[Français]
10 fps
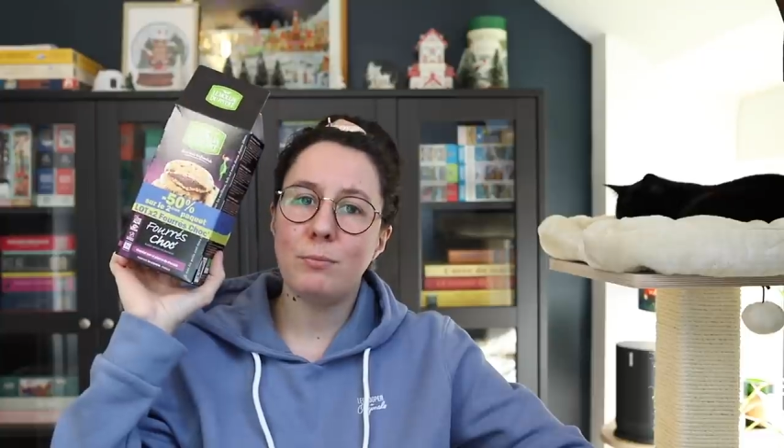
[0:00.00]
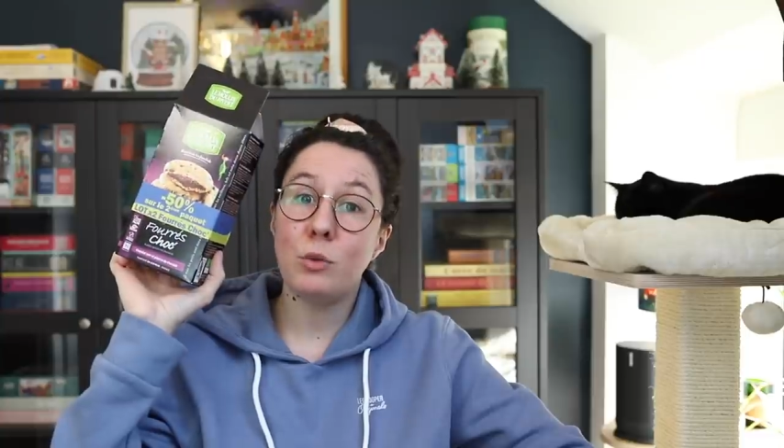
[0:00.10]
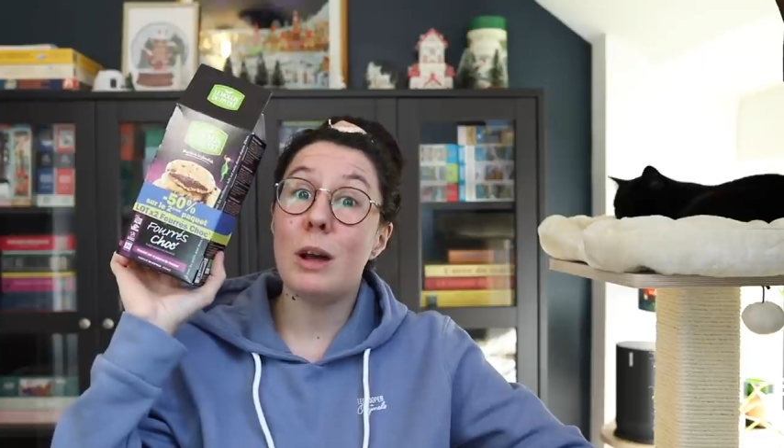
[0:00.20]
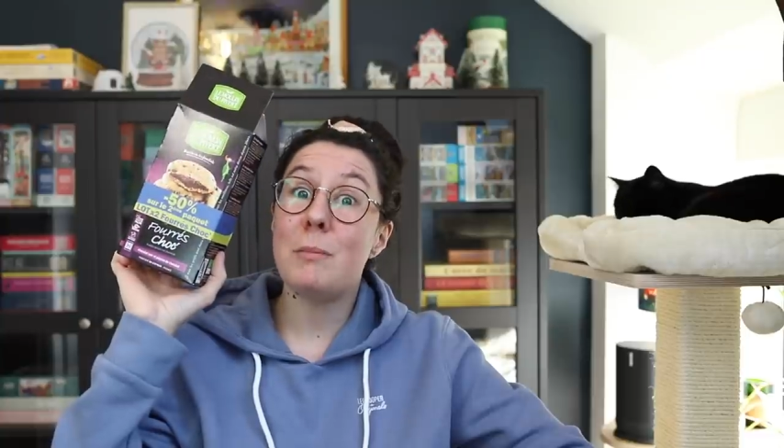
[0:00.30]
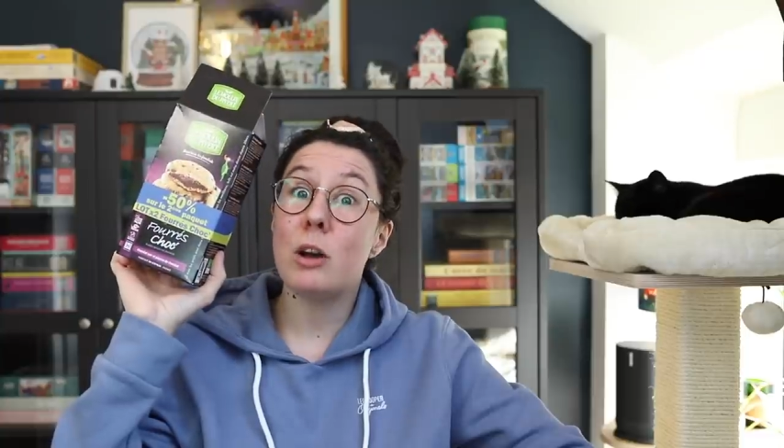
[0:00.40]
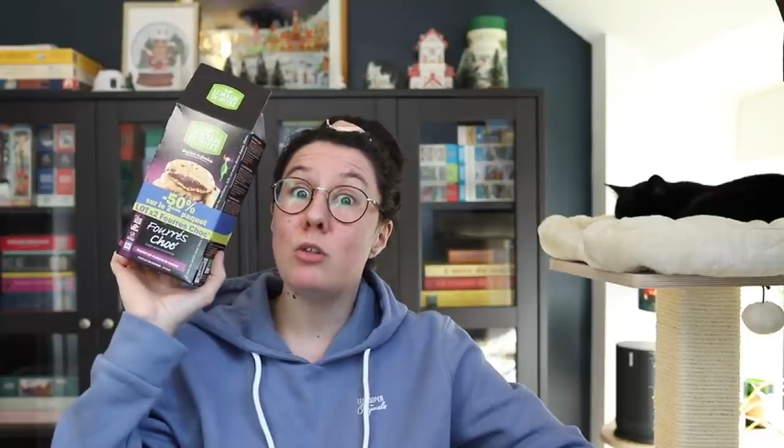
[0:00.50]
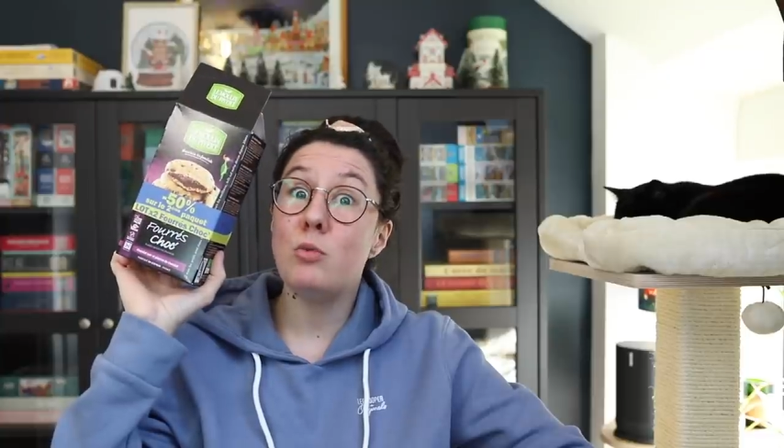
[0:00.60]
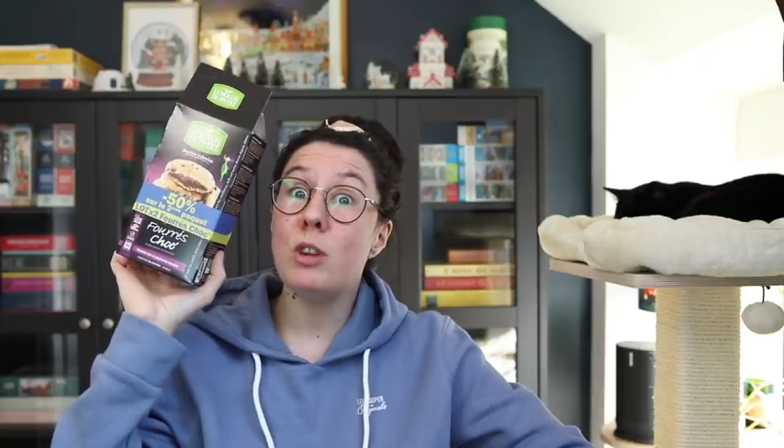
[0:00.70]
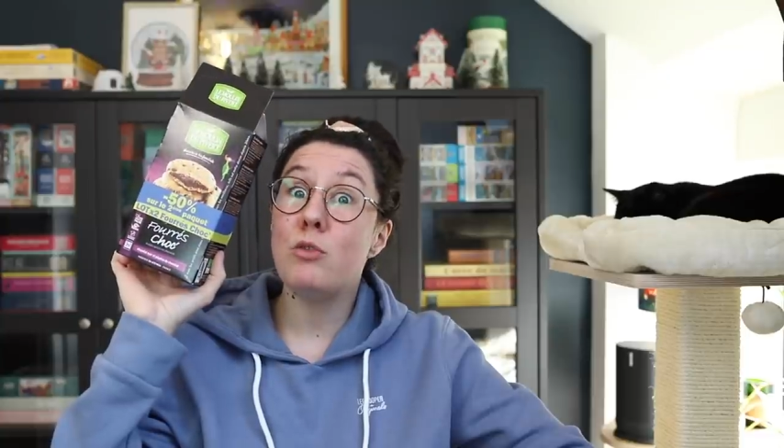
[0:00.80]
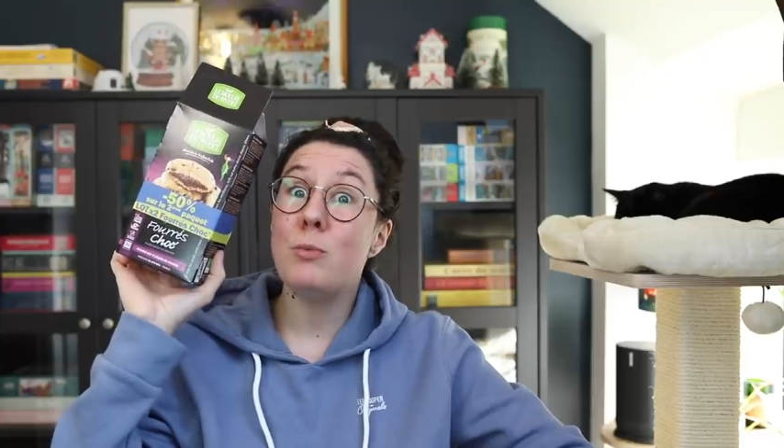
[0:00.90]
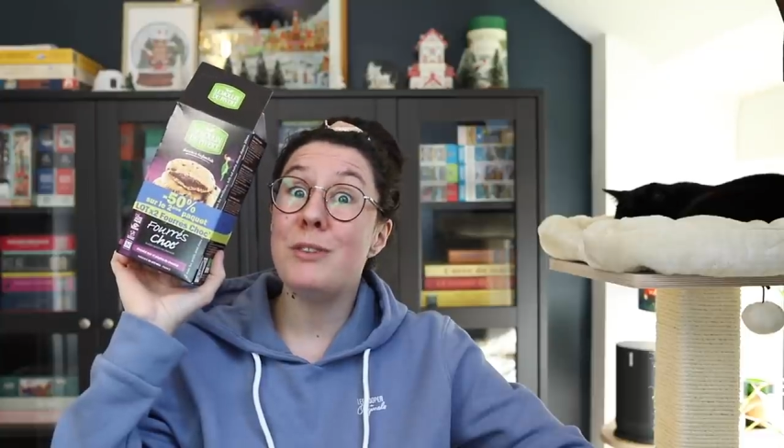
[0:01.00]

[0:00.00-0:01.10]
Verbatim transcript: de la marque Le Moulin du